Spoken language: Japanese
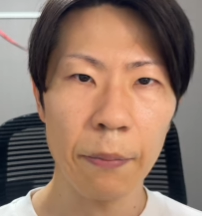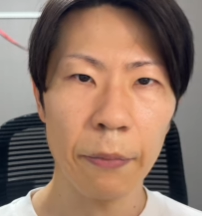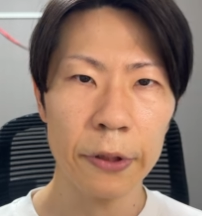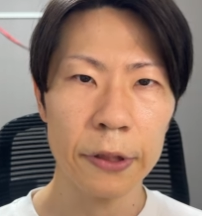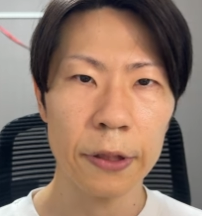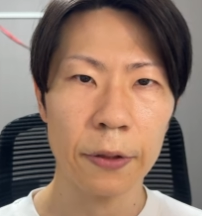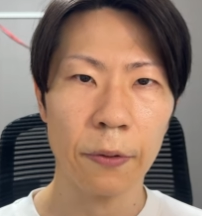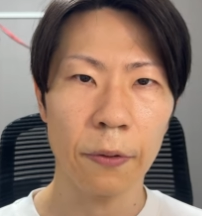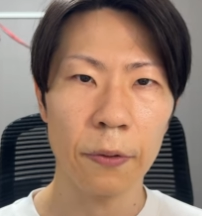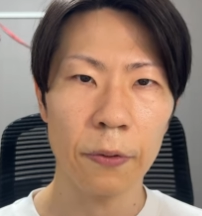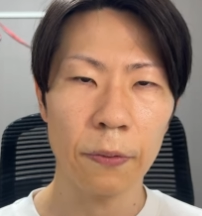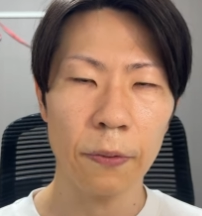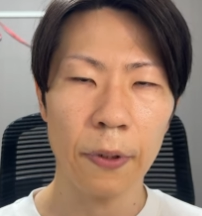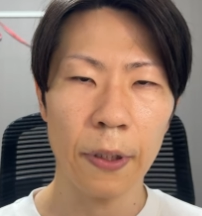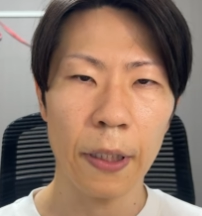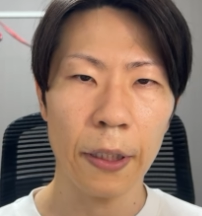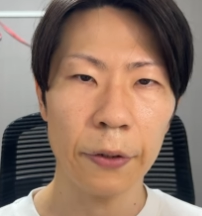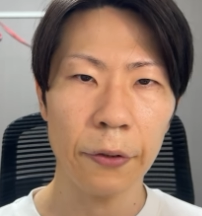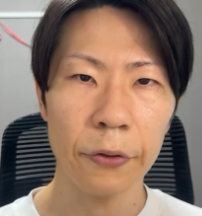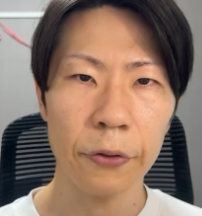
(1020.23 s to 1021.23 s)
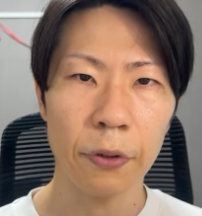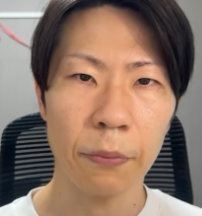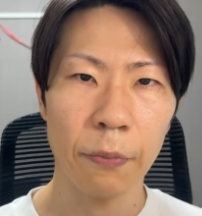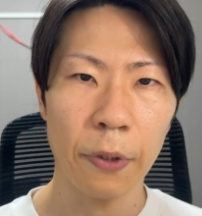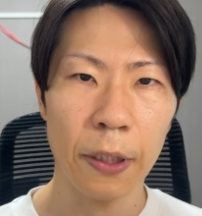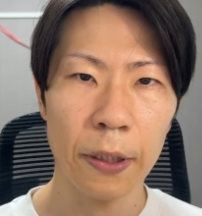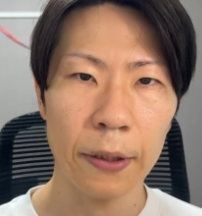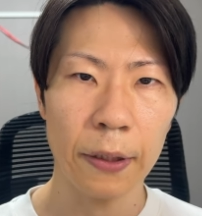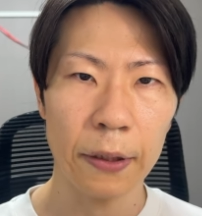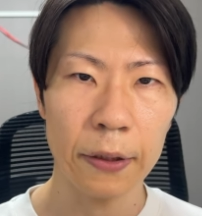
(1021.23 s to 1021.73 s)
もしこの動画が良いと思
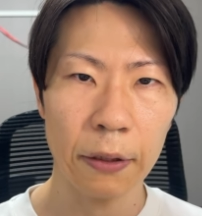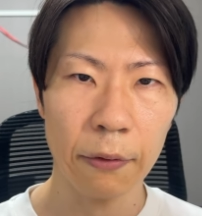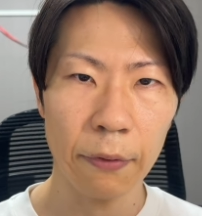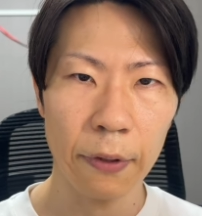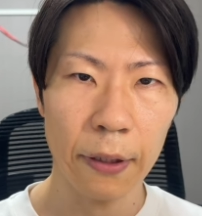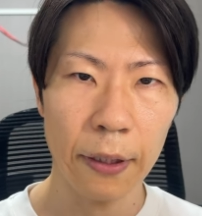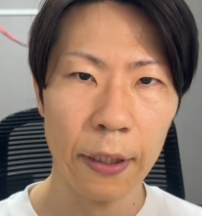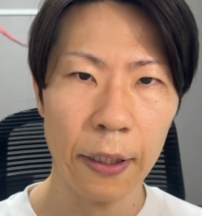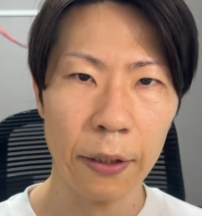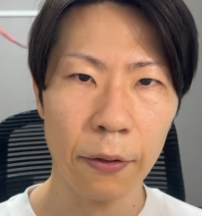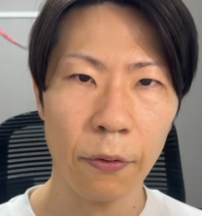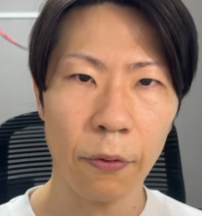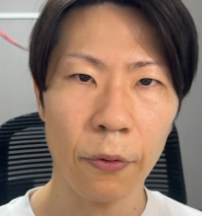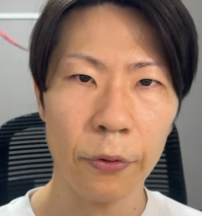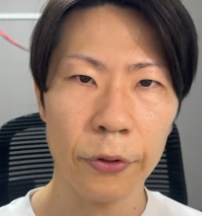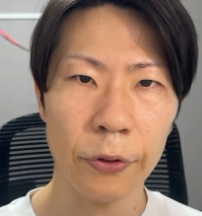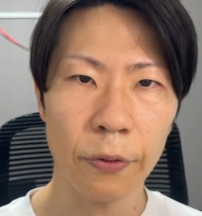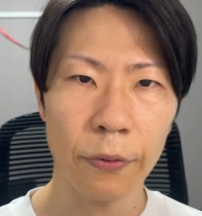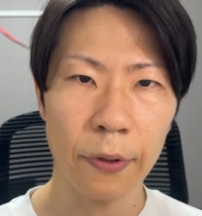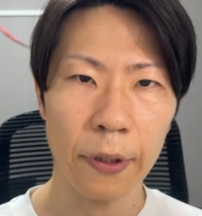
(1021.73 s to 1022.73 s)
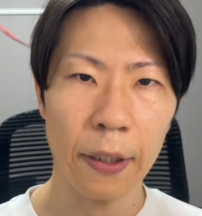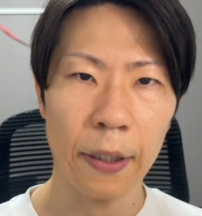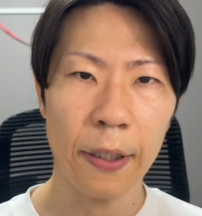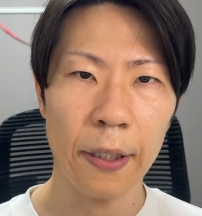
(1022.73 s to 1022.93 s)
われた方は、えー、高評価、